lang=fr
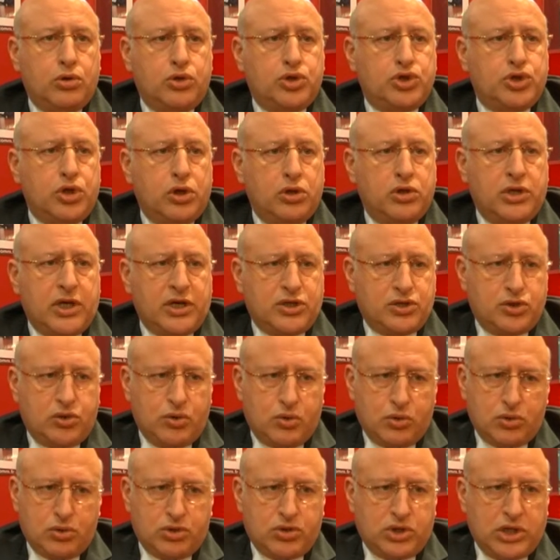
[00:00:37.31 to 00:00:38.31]
champ
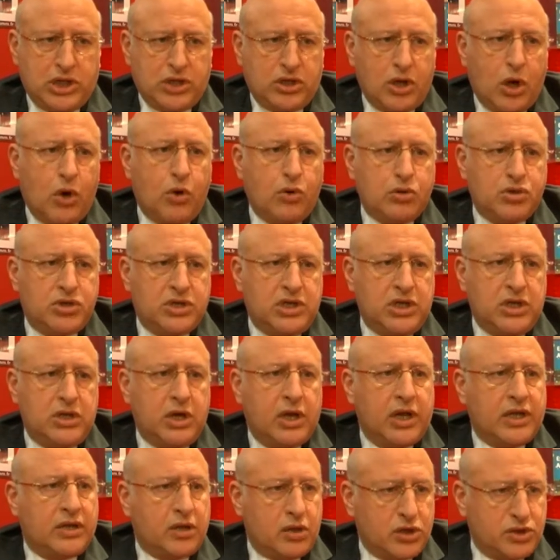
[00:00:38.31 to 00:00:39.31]
d'action s'étend aussi dans
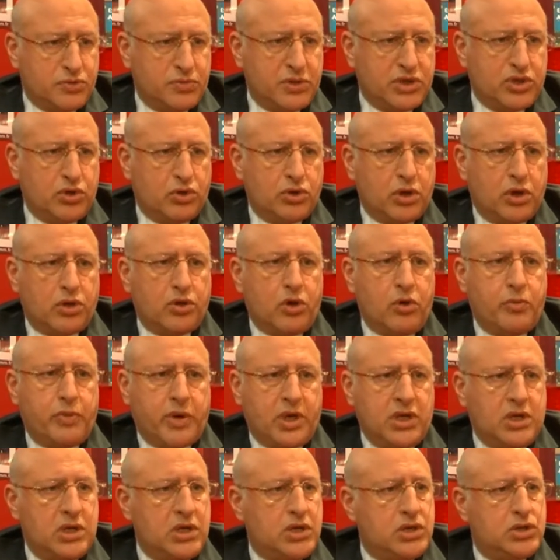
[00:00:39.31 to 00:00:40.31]
la transmission
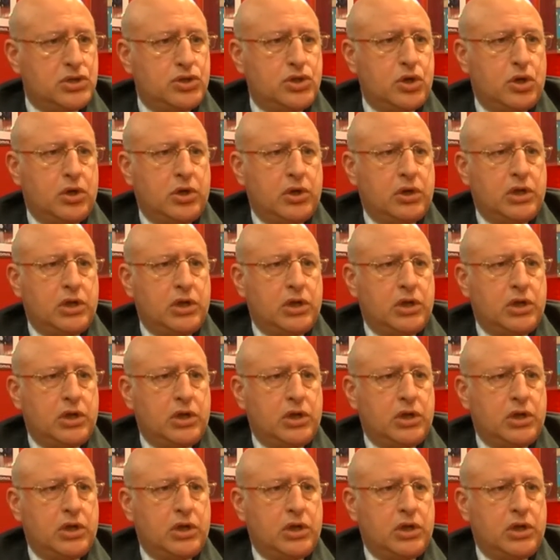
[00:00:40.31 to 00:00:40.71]
d'entreprises, dans,